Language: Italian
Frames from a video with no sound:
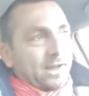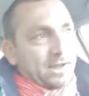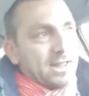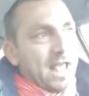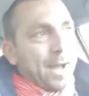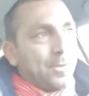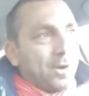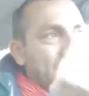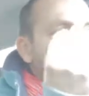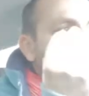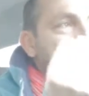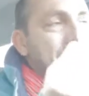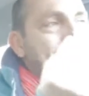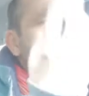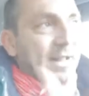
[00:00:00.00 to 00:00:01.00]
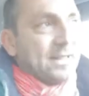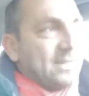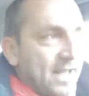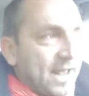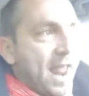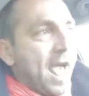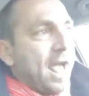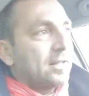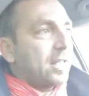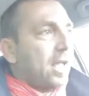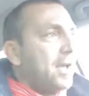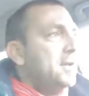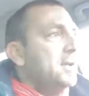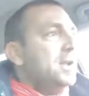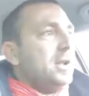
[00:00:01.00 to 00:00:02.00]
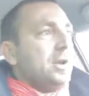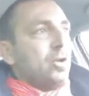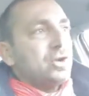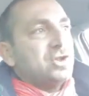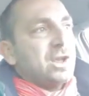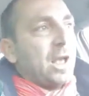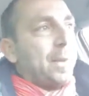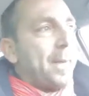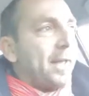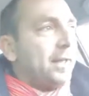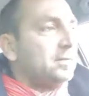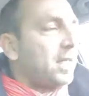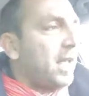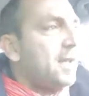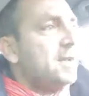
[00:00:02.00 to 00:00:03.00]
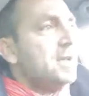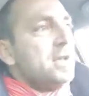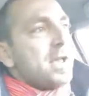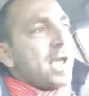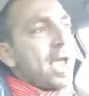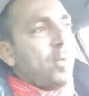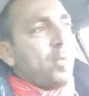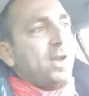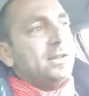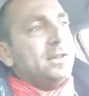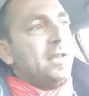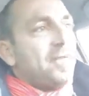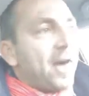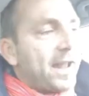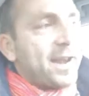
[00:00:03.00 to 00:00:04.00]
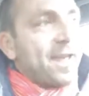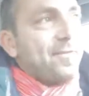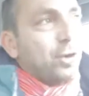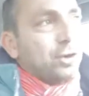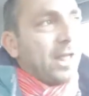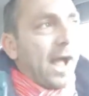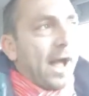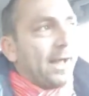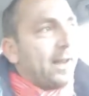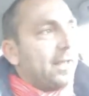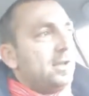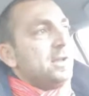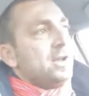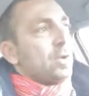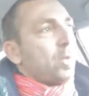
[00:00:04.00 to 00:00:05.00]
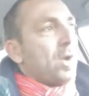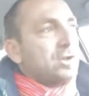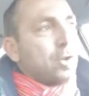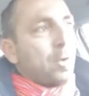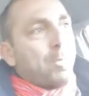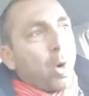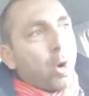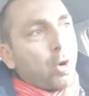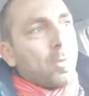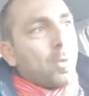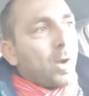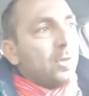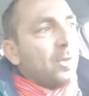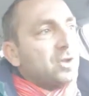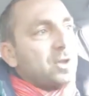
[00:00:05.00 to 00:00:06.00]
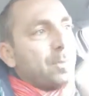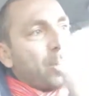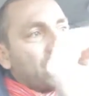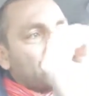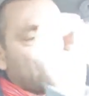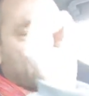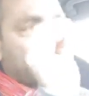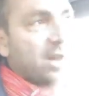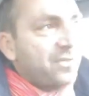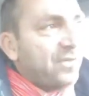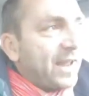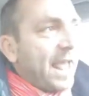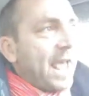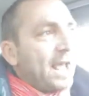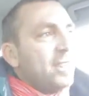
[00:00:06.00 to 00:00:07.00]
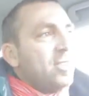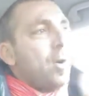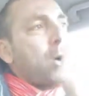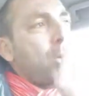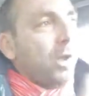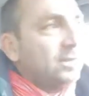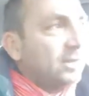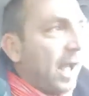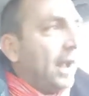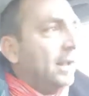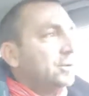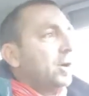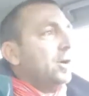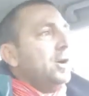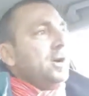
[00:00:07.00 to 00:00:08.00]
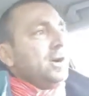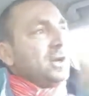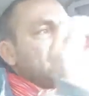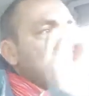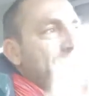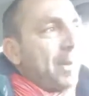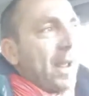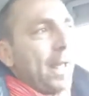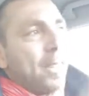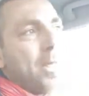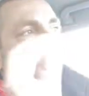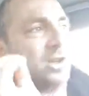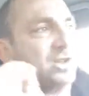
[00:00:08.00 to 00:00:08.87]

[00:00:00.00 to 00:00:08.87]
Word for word: crediamo alle, panzanate, logicamente, e quindi vanno a votare. Questo è un po' come quando ci portano i referendum o quant'altro. Ci prendono